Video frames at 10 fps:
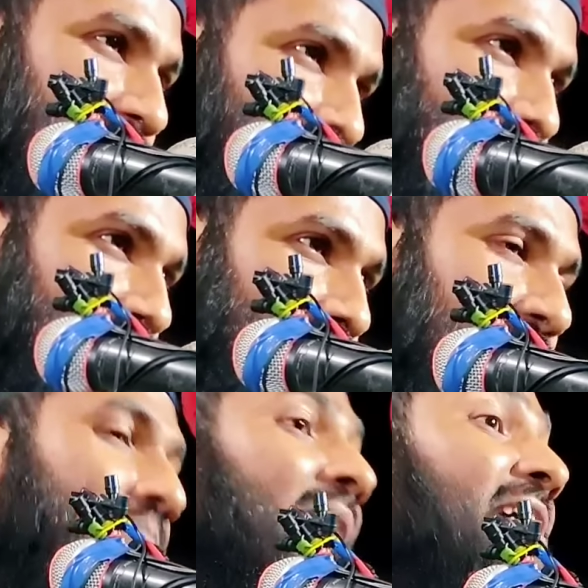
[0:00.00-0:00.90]
হাজারের মালিক
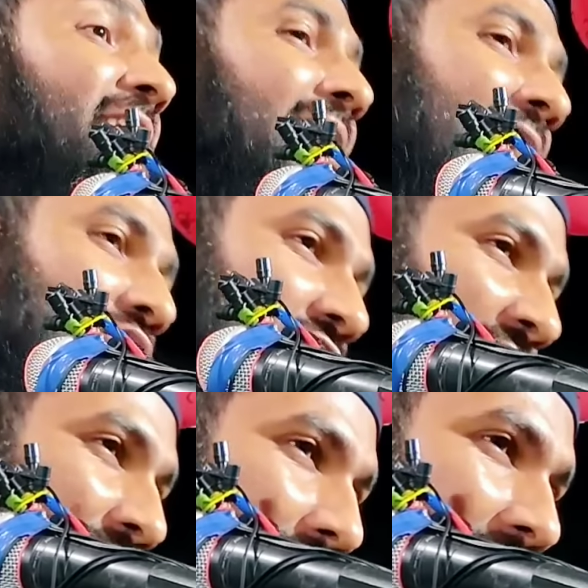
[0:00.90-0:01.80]
বাকি টাকা
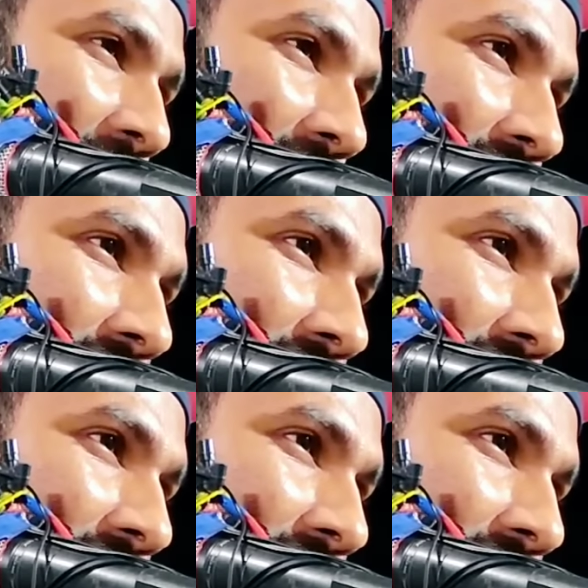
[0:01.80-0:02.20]
কোথায় পাবো